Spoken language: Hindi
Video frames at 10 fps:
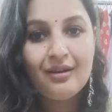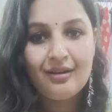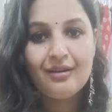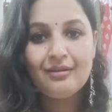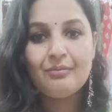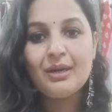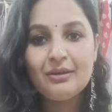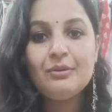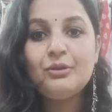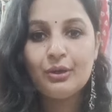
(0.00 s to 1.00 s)
आ,
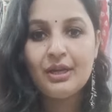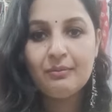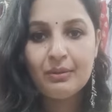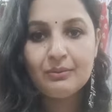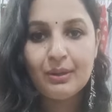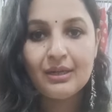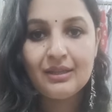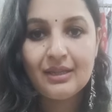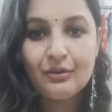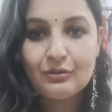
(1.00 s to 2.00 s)
मेरी थोड़ी हिम्मत
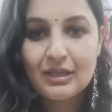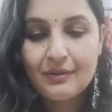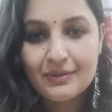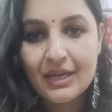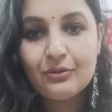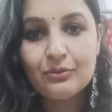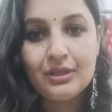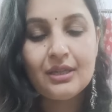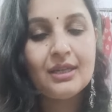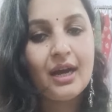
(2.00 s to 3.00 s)
बढ़ती है हौसला अफजाई
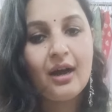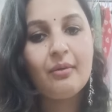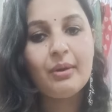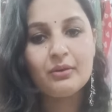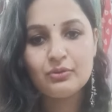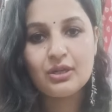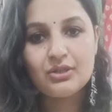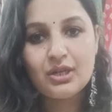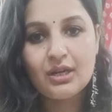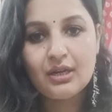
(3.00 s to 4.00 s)
होती है कि हाँ मैं कुछ
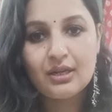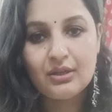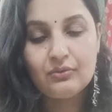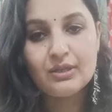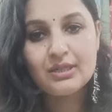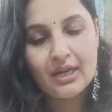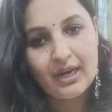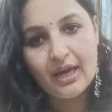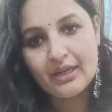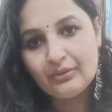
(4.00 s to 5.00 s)
अच्छा कर रही हूँ अच्छा
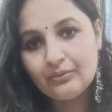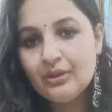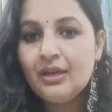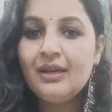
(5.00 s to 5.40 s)
ला रही हूँ